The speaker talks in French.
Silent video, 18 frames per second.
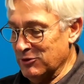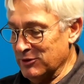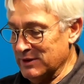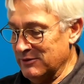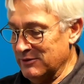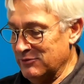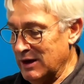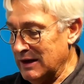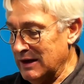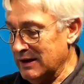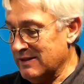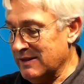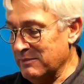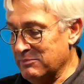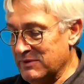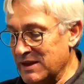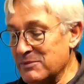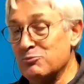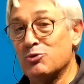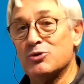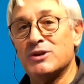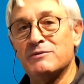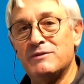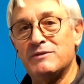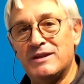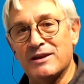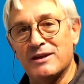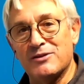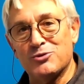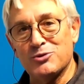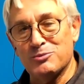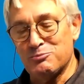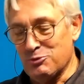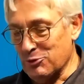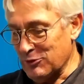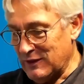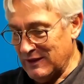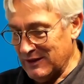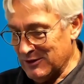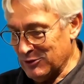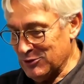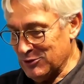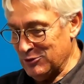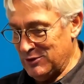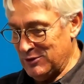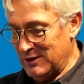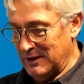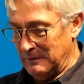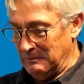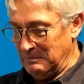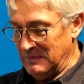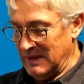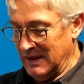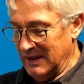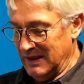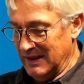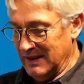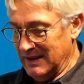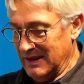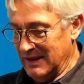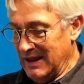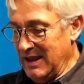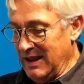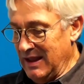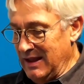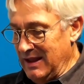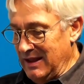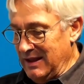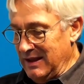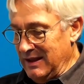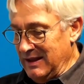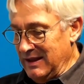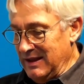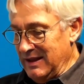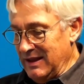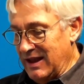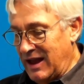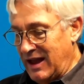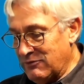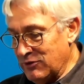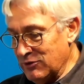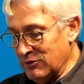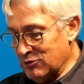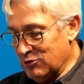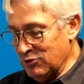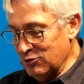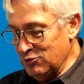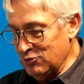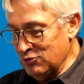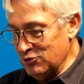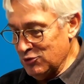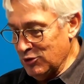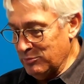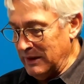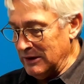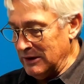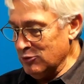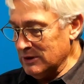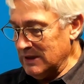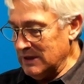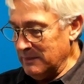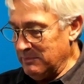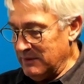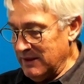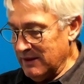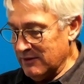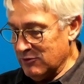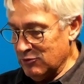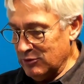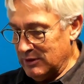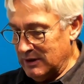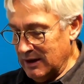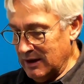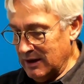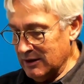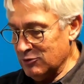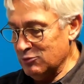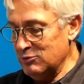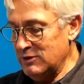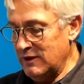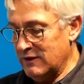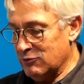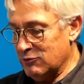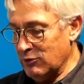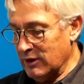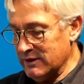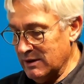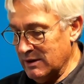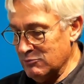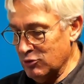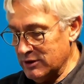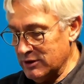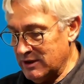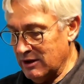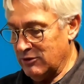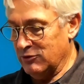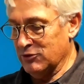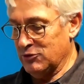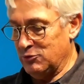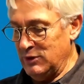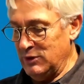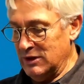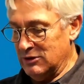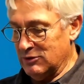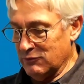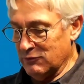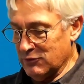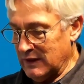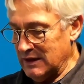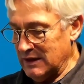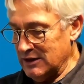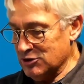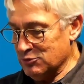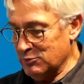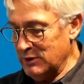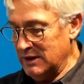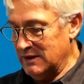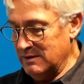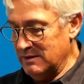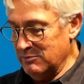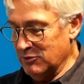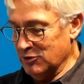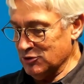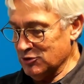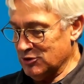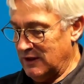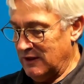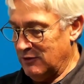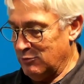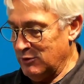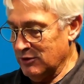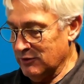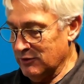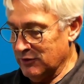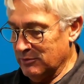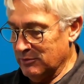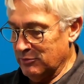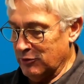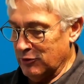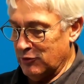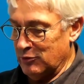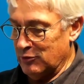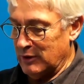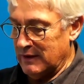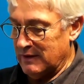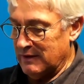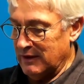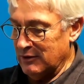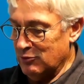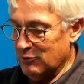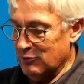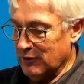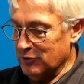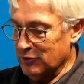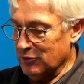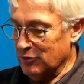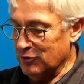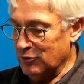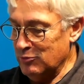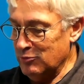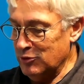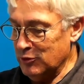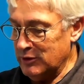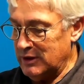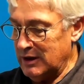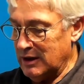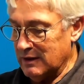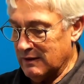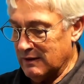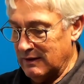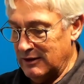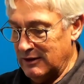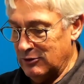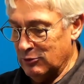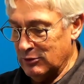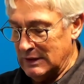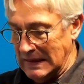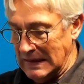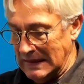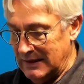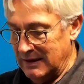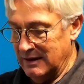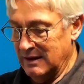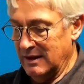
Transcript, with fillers: d'avoir accepté mon invitation pour cet entretien. Je vous en prie. Avant que nous ne parlions de la pièce de théâtre Une histoire d'amour 48 que vous allez jouer dimanche 18 novembre sur la scène du centre communautaire ACI de Cannes,